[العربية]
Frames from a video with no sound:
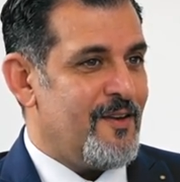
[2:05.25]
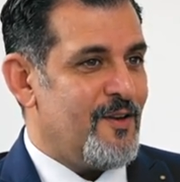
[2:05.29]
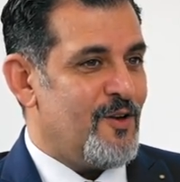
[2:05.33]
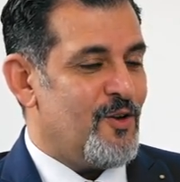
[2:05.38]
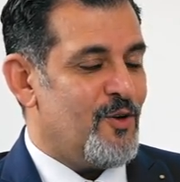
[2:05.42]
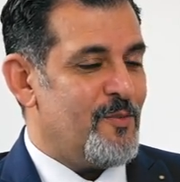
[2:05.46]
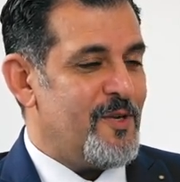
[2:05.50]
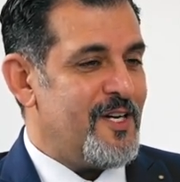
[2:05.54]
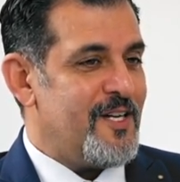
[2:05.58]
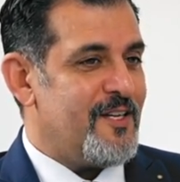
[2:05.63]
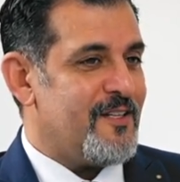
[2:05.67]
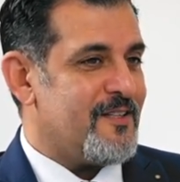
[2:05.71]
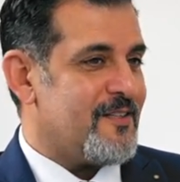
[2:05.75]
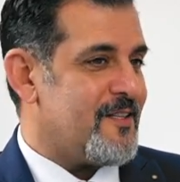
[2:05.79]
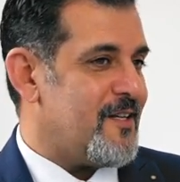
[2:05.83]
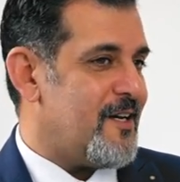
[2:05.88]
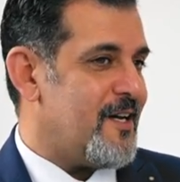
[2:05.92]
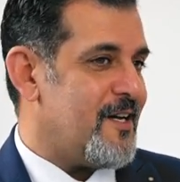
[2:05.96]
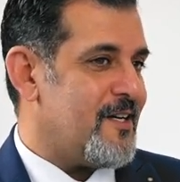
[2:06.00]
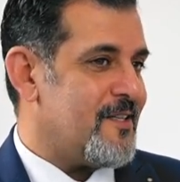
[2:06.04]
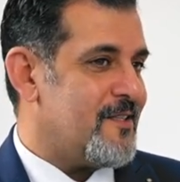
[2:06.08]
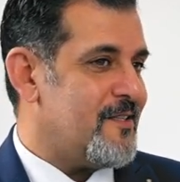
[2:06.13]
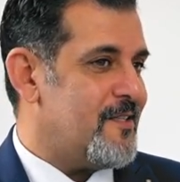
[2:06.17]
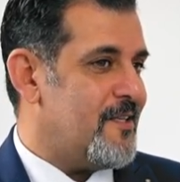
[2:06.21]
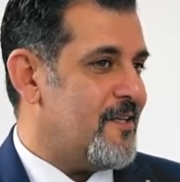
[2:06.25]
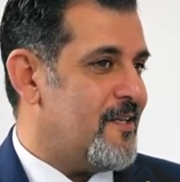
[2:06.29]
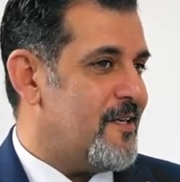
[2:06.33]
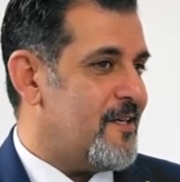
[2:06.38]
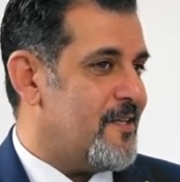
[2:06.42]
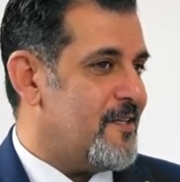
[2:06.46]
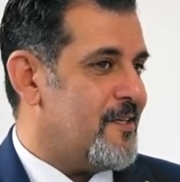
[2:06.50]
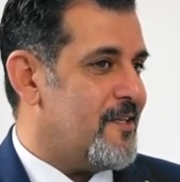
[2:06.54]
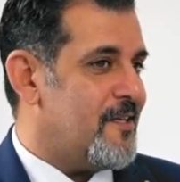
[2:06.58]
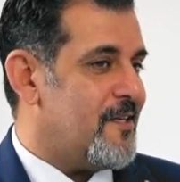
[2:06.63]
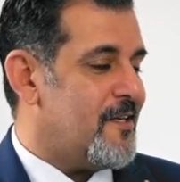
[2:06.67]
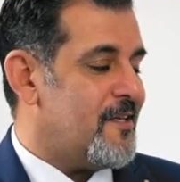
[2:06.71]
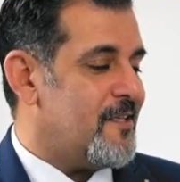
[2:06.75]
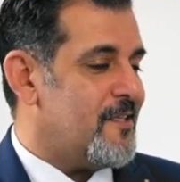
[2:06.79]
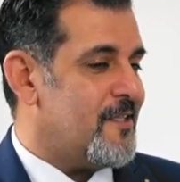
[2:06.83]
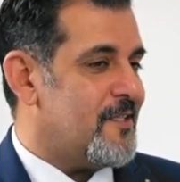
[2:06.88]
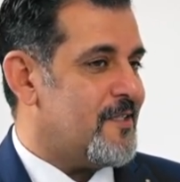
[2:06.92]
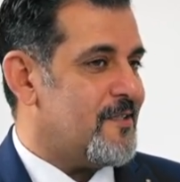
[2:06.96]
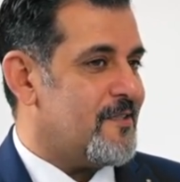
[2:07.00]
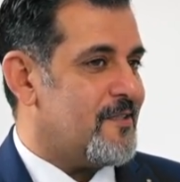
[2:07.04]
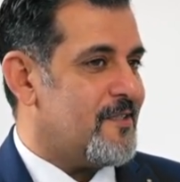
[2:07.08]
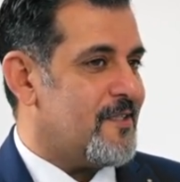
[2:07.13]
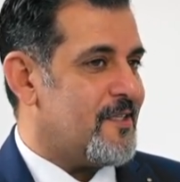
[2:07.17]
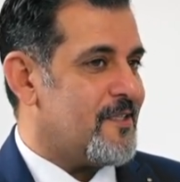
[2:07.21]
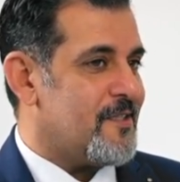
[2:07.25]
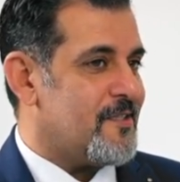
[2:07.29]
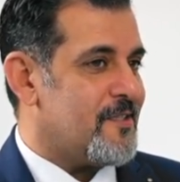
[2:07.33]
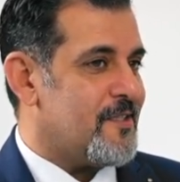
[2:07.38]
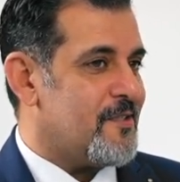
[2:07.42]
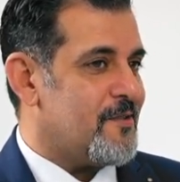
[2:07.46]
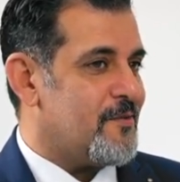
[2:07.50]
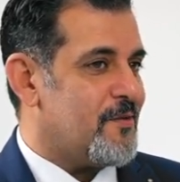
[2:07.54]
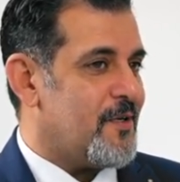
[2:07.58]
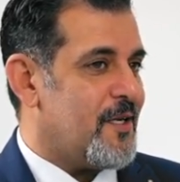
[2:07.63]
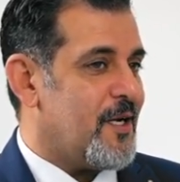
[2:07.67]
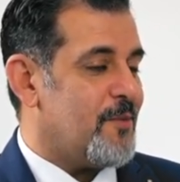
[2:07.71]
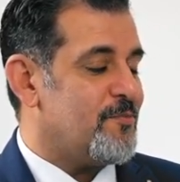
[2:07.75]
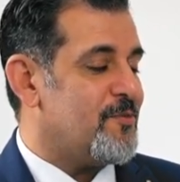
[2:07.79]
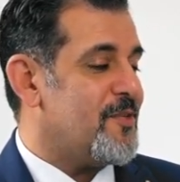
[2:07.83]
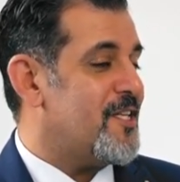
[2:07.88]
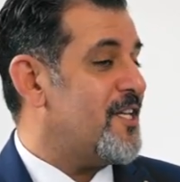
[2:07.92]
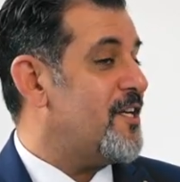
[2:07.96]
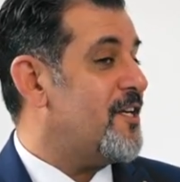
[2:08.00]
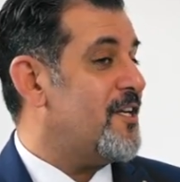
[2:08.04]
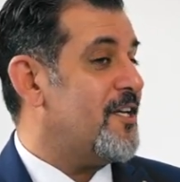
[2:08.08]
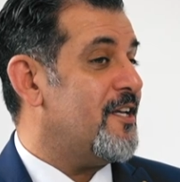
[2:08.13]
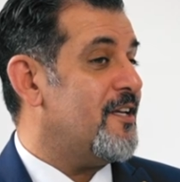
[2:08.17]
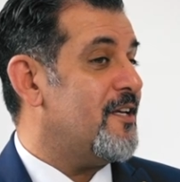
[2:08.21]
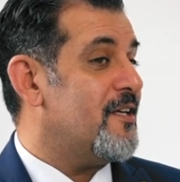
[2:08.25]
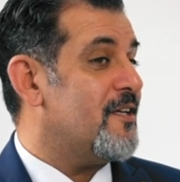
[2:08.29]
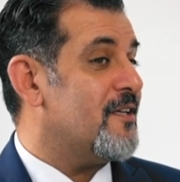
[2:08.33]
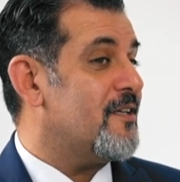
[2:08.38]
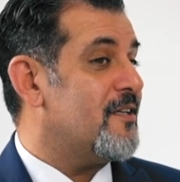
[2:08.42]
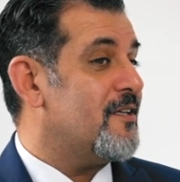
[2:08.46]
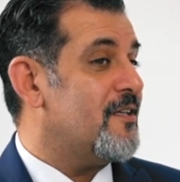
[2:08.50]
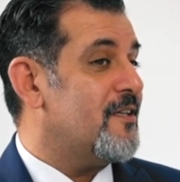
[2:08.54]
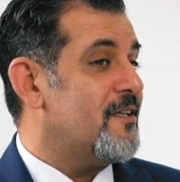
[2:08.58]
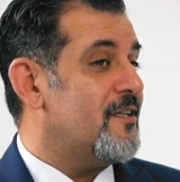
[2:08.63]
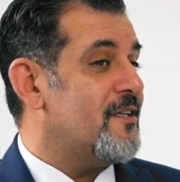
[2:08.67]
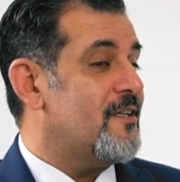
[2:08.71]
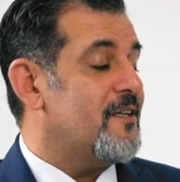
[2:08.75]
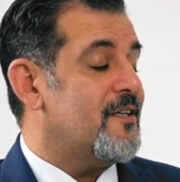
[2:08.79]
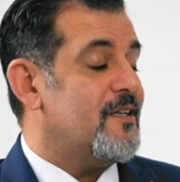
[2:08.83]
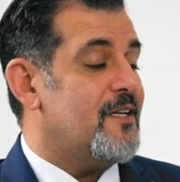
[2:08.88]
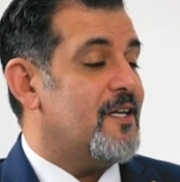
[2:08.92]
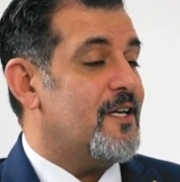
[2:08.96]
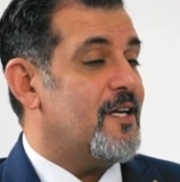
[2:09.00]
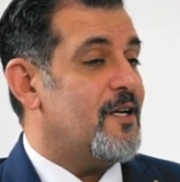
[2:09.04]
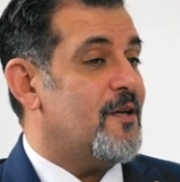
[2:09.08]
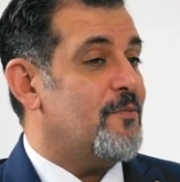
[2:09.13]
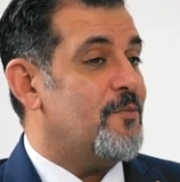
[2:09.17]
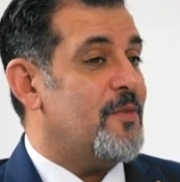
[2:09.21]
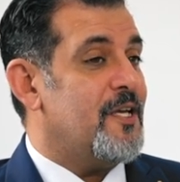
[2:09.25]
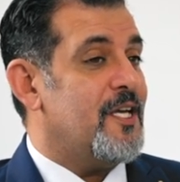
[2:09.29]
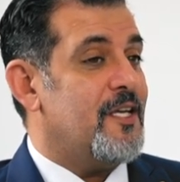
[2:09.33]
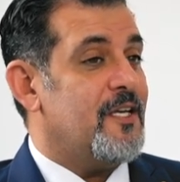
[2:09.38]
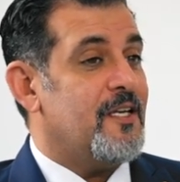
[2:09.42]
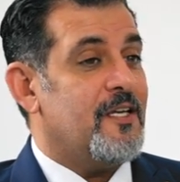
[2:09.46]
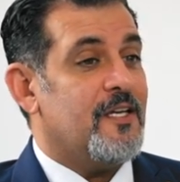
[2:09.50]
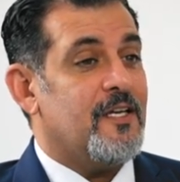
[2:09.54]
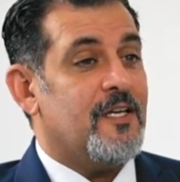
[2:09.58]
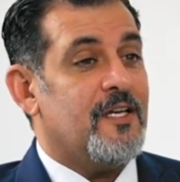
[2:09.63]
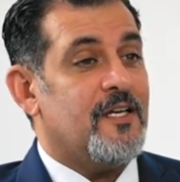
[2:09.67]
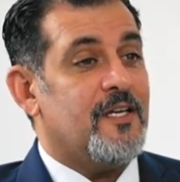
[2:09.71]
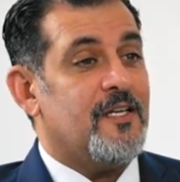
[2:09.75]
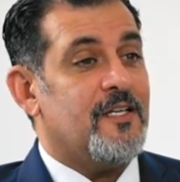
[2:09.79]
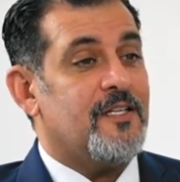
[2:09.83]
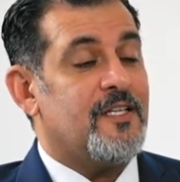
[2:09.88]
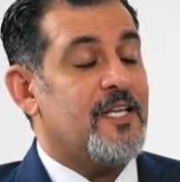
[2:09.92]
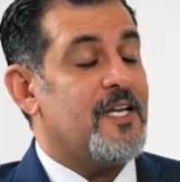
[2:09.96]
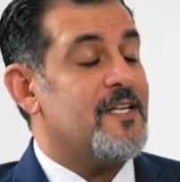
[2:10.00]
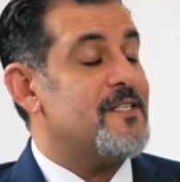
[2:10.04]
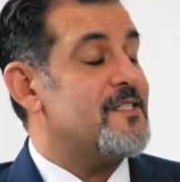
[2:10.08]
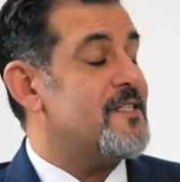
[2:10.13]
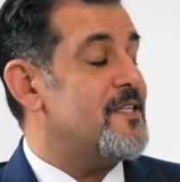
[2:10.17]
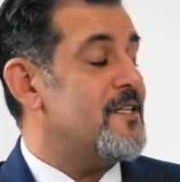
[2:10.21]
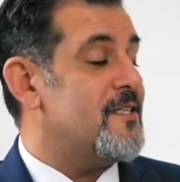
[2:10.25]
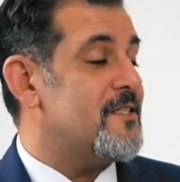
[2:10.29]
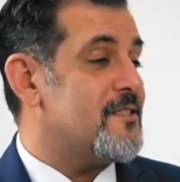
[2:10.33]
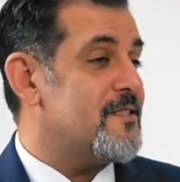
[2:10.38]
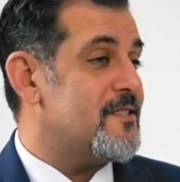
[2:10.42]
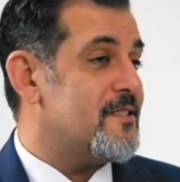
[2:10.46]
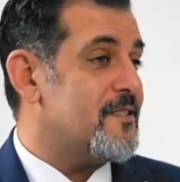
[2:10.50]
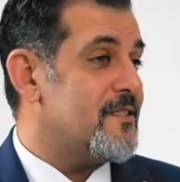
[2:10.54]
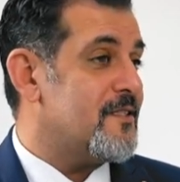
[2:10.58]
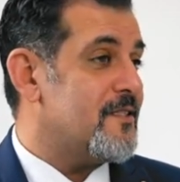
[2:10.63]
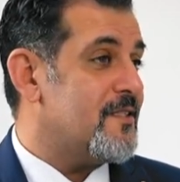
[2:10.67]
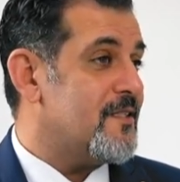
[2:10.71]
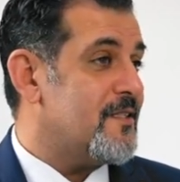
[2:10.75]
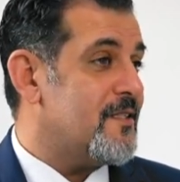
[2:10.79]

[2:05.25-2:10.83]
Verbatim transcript: ومنها انطلقت الى ان انا آه، ابتدي آه، بتاسيس